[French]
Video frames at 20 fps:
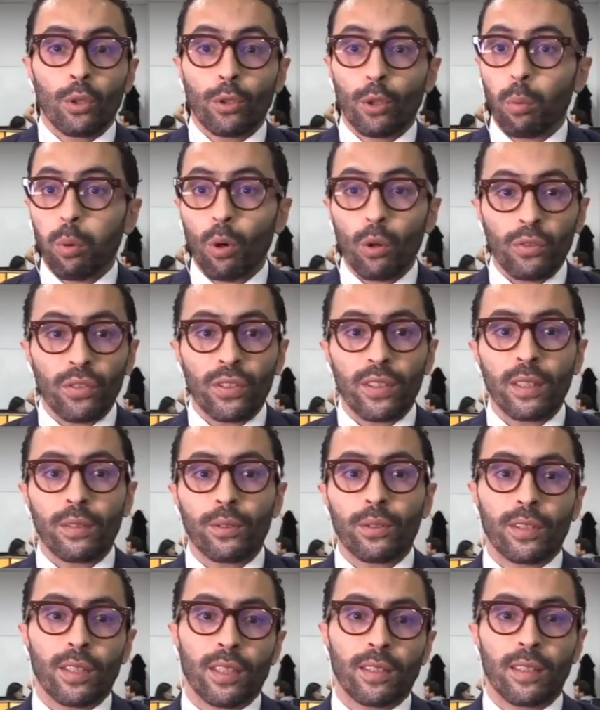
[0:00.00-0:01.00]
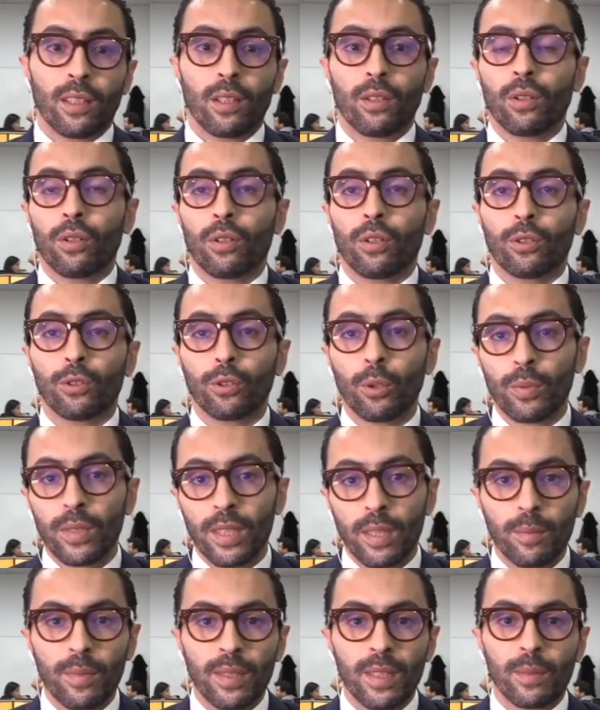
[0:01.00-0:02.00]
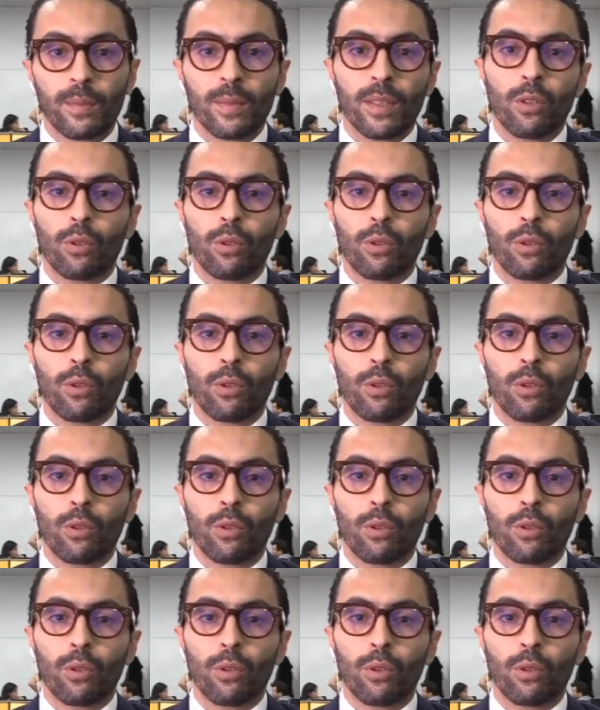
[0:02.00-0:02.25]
de profiter de cet élan euh, d'optimisme